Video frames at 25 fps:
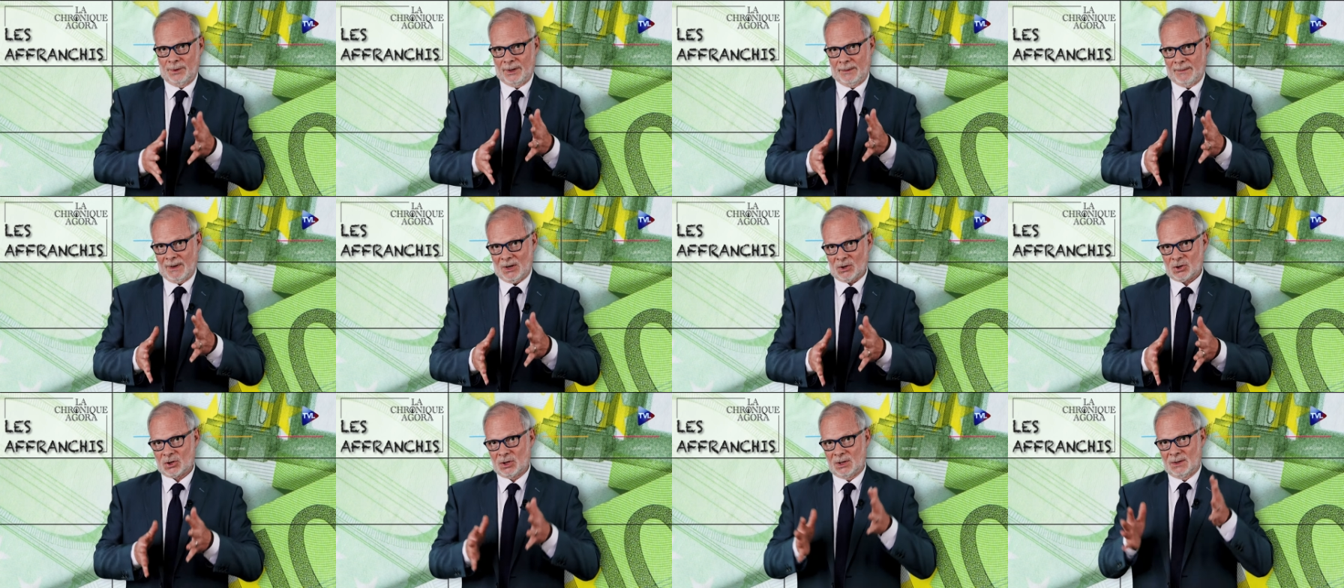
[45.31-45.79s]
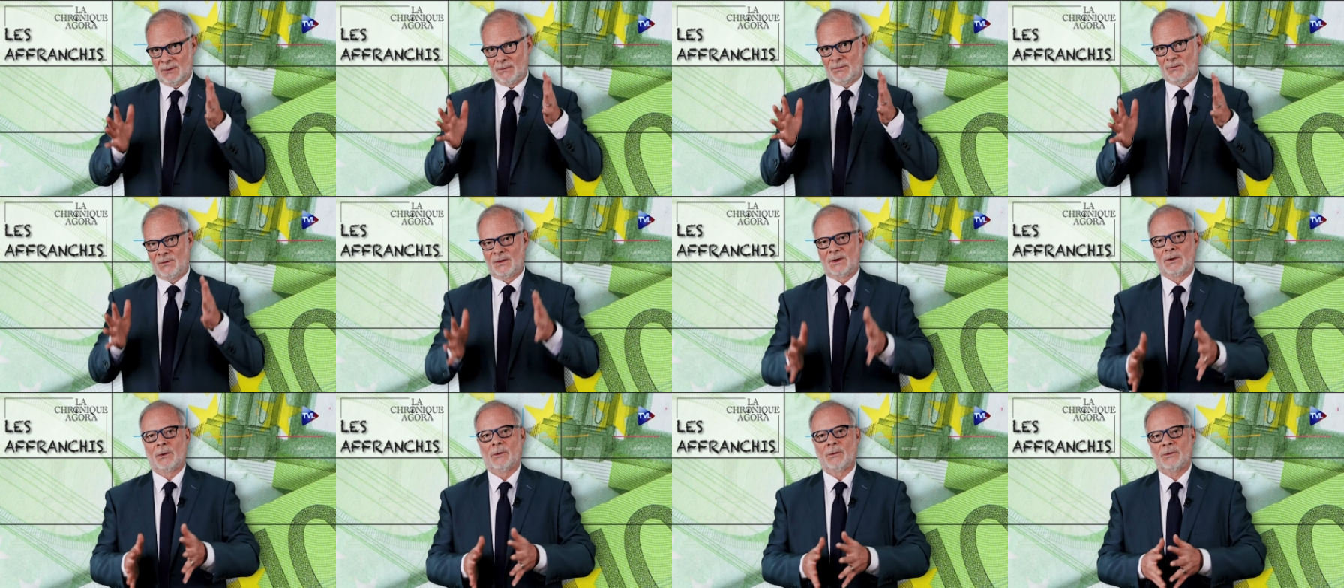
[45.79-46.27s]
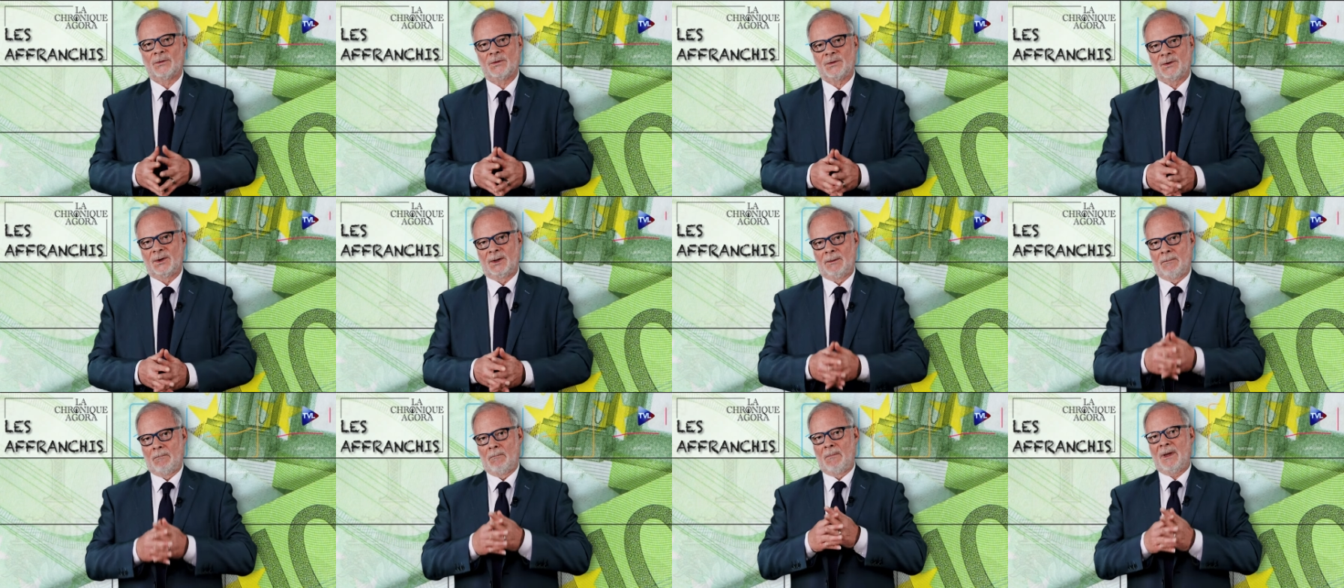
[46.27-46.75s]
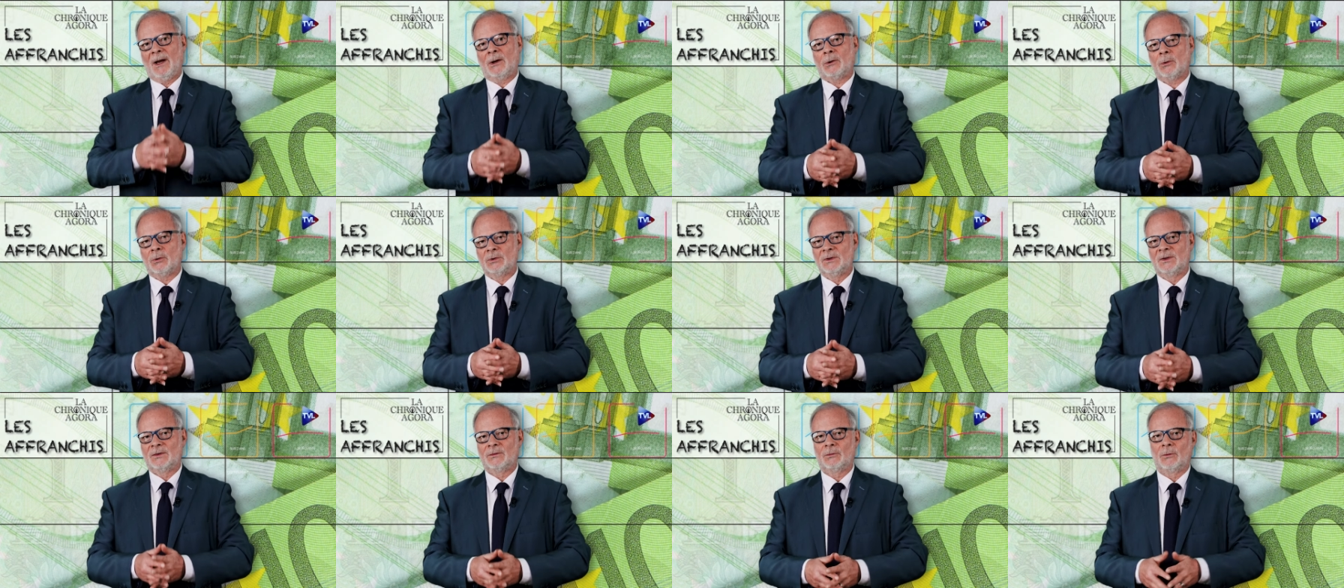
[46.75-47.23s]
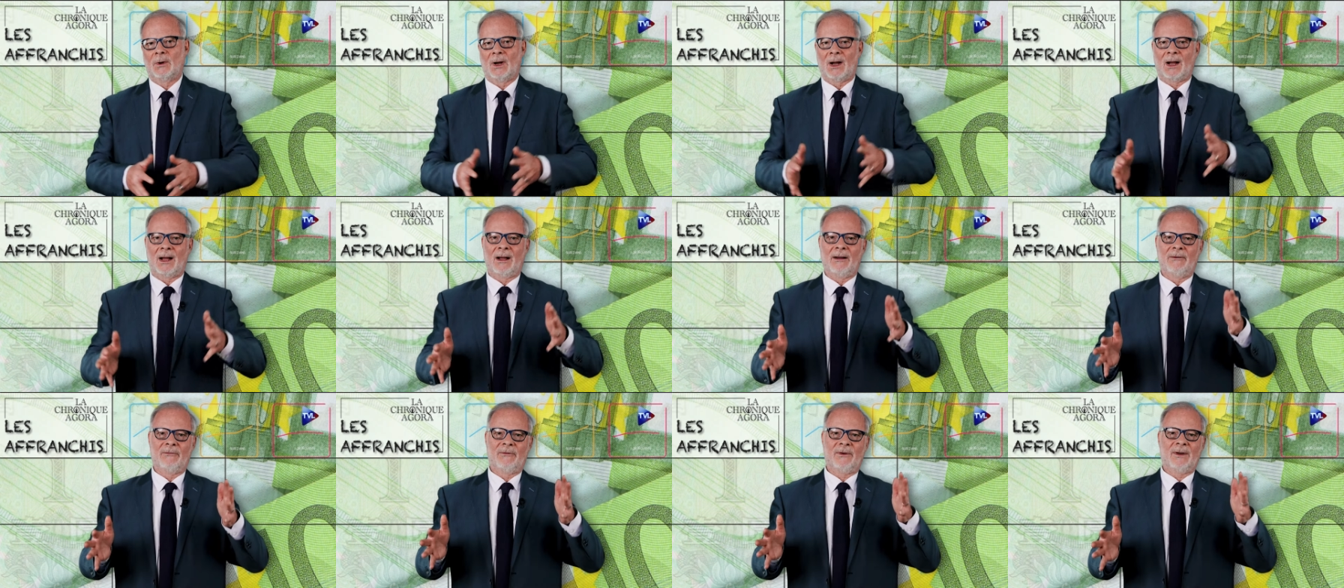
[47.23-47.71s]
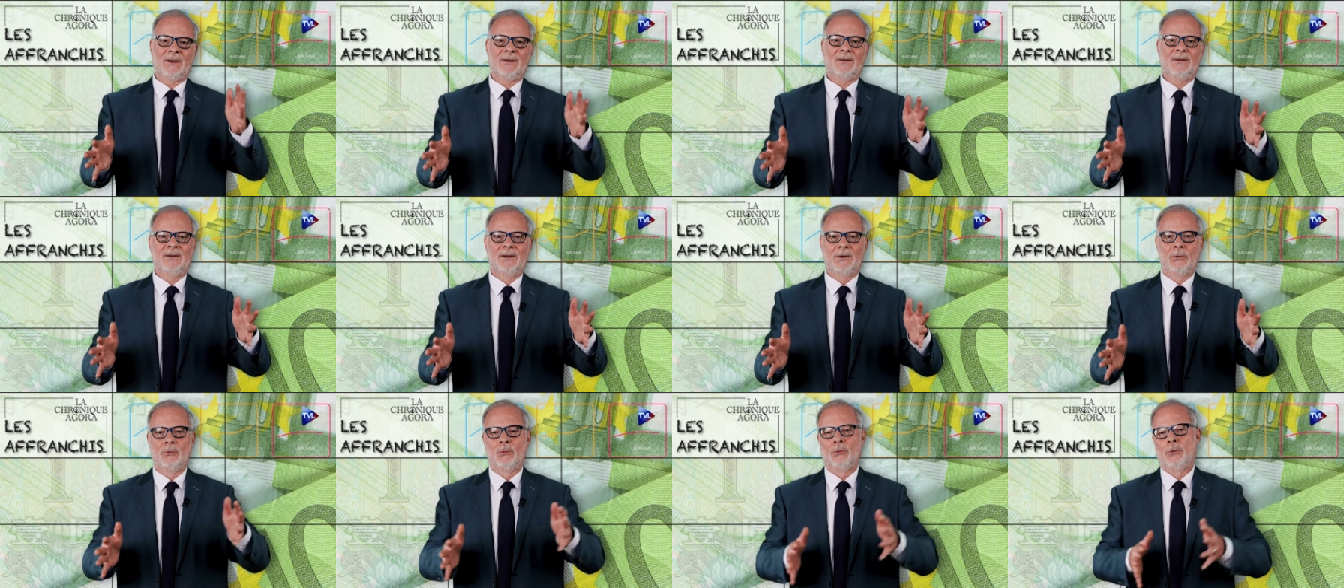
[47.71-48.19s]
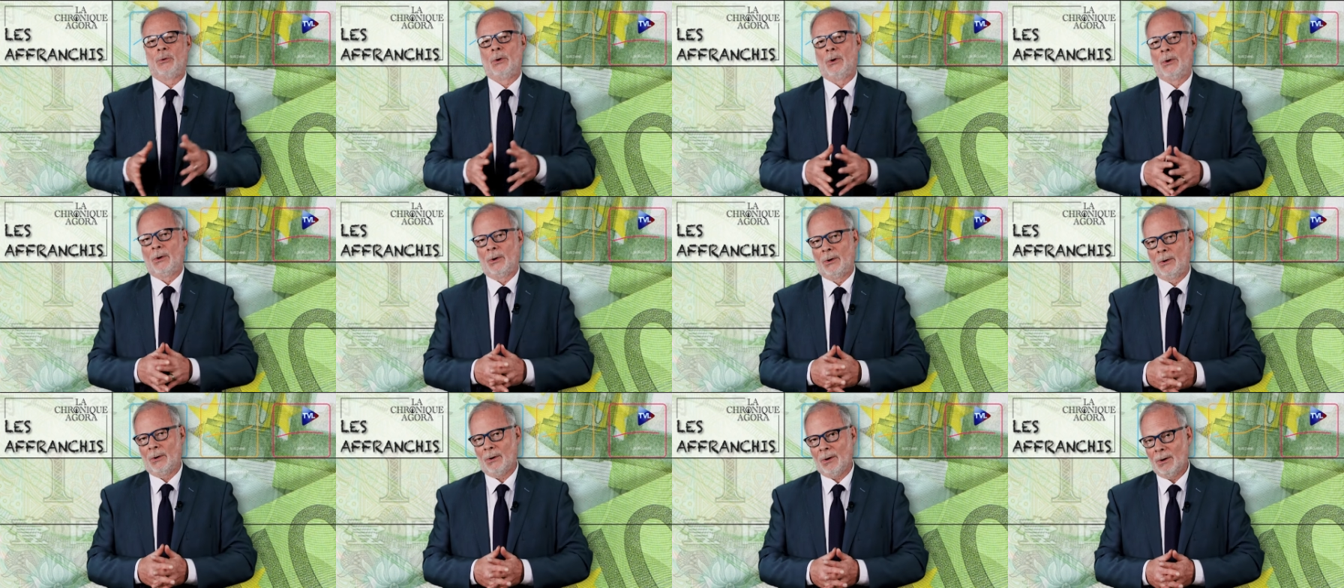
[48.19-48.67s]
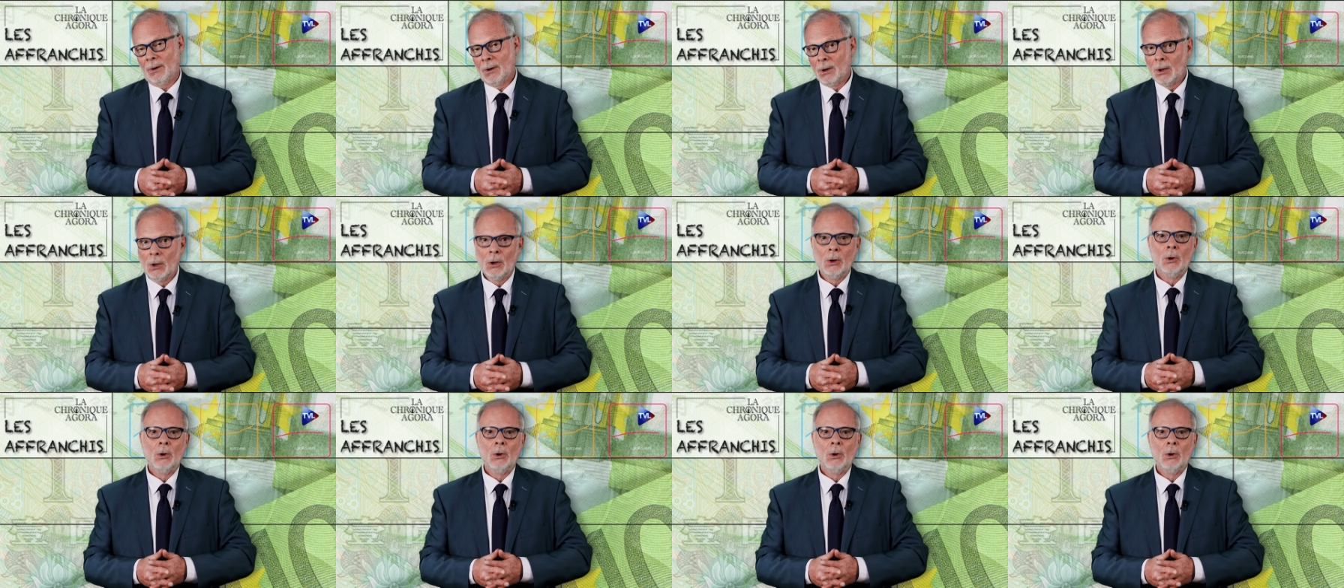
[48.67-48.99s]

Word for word: des marchés financiers mercredi soir à 21h.